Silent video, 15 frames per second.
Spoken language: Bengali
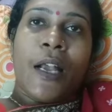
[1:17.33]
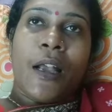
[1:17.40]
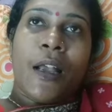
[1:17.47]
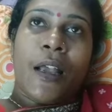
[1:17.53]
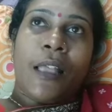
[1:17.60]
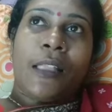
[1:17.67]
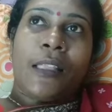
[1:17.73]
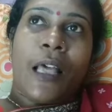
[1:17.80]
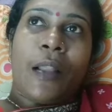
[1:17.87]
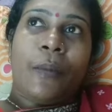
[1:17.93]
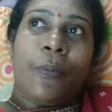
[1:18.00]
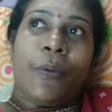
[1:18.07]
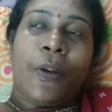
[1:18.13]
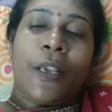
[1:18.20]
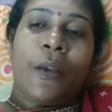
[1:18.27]
হ্যাঁ
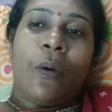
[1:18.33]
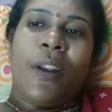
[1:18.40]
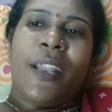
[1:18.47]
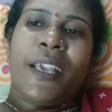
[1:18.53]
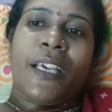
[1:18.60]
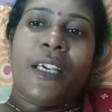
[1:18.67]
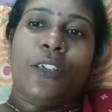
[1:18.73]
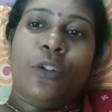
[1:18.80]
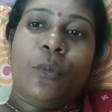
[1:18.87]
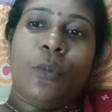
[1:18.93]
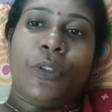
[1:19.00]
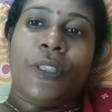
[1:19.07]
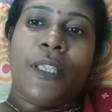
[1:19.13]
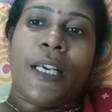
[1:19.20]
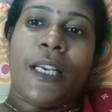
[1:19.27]
তারপরে অনেক কিছু
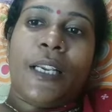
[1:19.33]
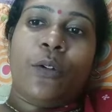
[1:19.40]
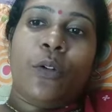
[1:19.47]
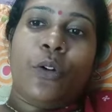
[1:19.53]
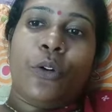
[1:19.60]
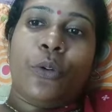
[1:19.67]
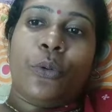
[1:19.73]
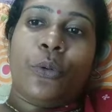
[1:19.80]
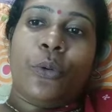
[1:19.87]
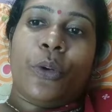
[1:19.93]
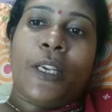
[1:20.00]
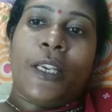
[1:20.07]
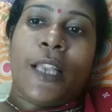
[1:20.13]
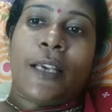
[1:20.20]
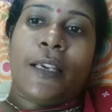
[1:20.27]
মধ্যিখানে কোনো
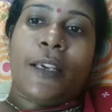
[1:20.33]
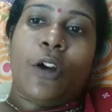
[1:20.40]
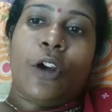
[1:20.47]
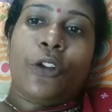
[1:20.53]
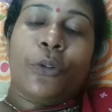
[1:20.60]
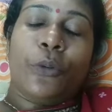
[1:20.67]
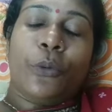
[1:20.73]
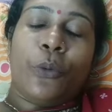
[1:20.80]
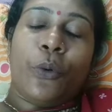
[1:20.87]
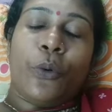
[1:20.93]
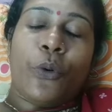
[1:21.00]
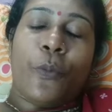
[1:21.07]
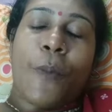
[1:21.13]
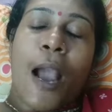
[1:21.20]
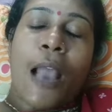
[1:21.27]
টুকিটাকি হয়তো
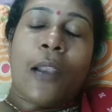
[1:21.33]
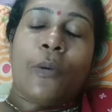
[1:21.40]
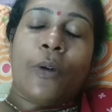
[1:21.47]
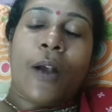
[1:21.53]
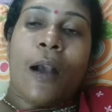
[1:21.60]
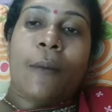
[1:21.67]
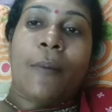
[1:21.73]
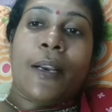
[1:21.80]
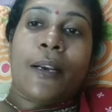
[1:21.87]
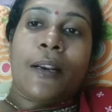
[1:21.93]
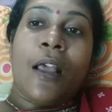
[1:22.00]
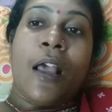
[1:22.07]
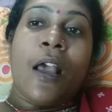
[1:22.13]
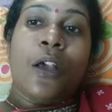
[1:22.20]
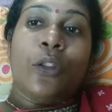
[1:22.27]
কোনো ভালো খাবার
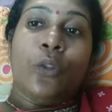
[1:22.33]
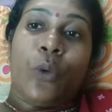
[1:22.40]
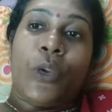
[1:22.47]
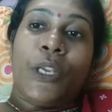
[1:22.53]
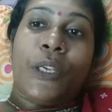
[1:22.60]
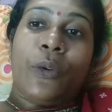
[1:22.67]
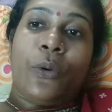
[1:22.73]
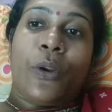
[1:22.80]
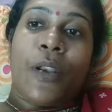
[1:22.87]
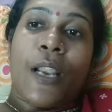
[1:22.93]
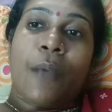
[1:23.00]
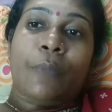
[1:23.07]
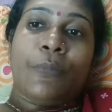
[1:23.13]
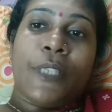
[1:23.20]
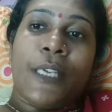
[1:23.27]
তৈরি
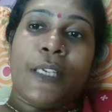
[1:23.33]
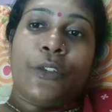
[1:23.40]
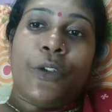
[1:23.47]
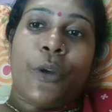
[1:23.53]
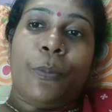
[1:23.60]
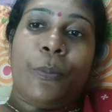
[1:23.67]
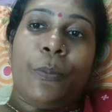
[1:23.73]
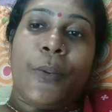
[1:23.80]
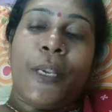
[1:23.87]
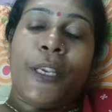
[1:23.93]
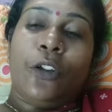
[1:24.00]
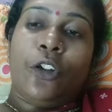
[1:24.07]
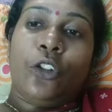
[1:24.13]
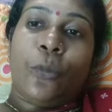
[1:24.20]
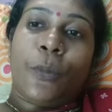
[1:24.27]
করলাম সেই সব
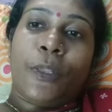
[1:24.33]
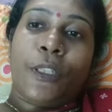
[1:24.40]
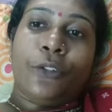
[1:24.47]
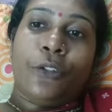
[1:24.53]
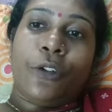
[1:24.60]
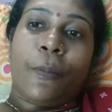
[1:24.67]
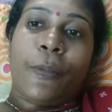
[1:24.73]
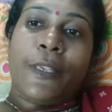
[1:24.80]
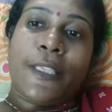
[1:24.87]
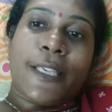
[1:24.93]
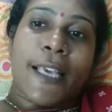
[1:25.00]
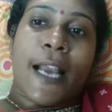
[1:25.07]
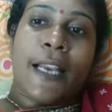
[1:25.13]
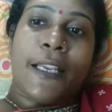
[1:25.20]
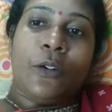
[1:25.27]
ভিডিও তোমাদের সঙ্গে আমি
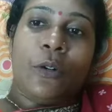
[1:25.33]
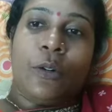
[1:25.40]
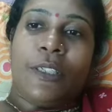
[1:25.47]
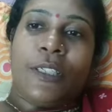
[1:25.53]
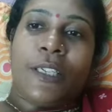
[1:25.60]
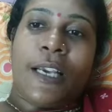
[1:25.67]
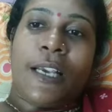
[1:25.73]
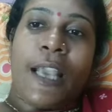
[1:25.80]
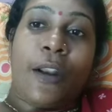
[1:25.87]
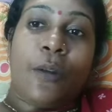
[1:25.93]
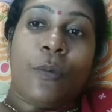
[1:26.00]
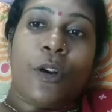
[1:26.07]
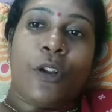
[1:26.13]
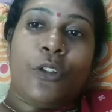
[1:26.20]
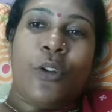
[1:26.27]
শেয়ারই করছি না কেন
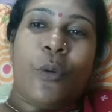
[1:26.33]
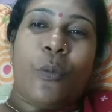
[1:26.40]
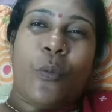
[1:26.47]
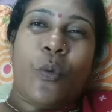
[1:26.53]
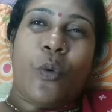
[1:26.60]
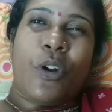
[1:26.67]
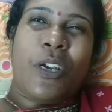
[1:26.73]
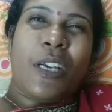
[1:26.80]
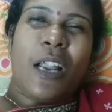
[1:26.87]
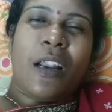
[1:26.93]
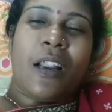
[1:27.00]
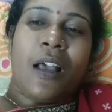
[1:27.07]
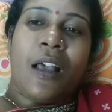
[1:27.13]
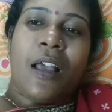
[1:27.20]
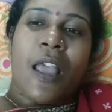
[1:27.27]
বলো তো মনটা
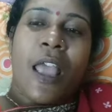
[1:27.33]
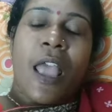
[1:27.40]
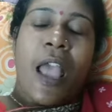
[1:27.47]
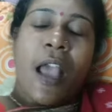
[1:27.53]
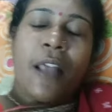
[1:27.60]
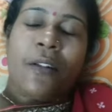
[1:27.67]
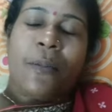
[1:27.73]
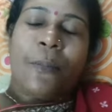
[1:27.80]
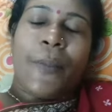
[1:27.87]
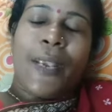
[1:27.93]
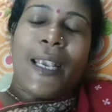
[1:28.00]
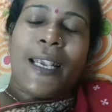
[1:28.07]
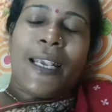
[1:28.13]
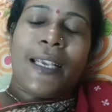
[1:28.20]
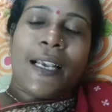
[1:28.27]
না না
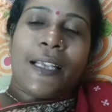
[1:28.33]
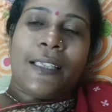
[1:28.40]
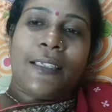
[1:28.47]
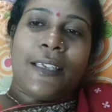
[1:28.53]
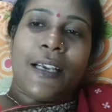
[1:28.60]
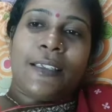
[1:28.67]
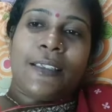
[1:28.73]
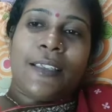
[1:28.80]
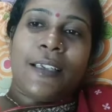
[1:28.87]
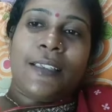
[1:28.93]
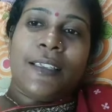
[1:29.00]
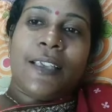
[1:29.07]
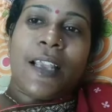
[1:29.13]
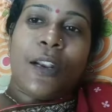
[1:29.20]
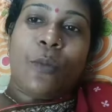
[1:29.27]
ভেঙে যাচ্ছে আস্তে
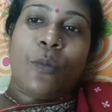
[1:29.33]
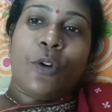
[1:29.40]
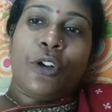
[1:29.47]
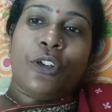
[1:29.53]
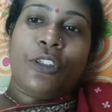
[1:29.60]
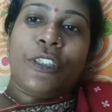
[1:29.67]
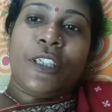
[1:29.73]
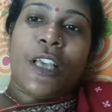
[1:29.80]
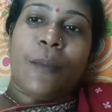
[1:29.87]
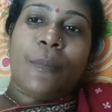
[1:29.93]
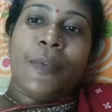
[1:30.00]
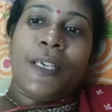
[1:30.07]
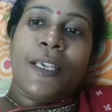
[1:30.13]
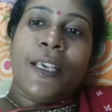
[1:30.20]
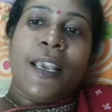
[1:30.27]
আস্তে যেন মনে হচ্ছে
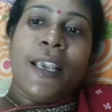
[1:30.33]
আমি